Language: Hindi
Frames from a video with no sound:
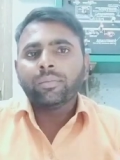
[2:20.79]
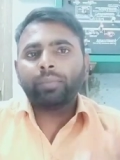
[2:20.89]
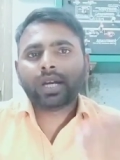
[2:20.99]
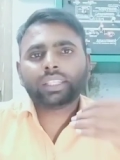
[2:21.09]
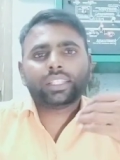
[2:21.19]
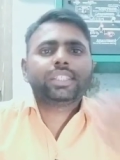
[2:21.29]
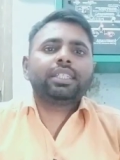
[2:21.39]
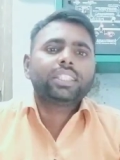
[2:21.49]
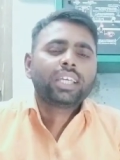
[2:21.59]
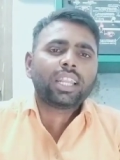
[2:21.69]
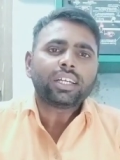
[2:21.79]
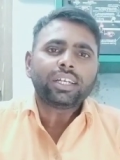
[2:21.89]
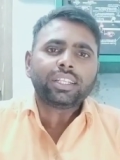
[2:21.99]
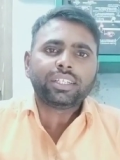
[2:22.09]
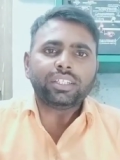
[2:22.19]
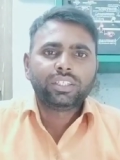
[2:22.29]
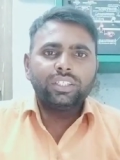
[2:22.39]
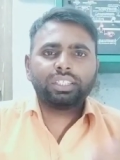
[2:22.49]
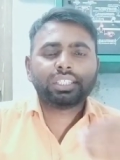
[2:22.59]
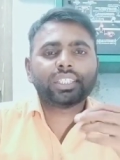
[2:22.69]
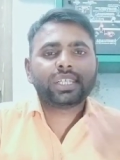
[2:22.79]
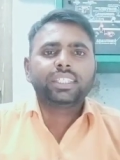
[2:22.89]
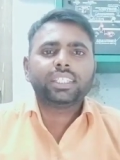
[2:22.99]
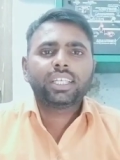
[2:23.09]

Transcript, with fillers: मैथ कैसे तैयार करें रीजनिंग कैसे